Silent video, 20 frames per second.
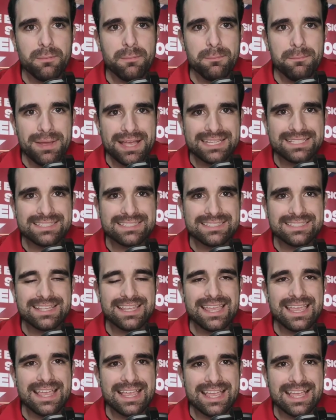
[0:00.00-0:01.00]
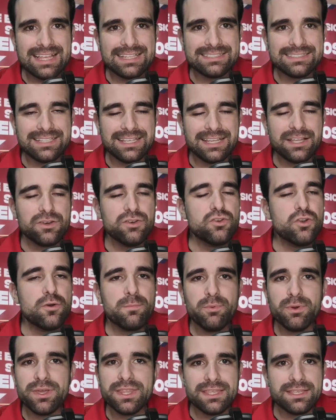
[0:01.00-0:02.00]
más en casa.
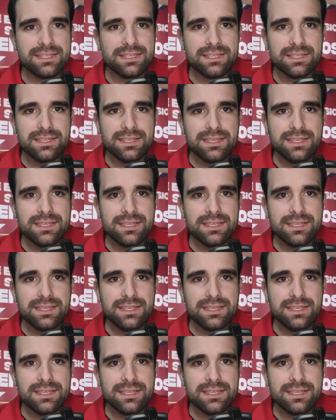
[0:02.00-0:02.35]
No puede.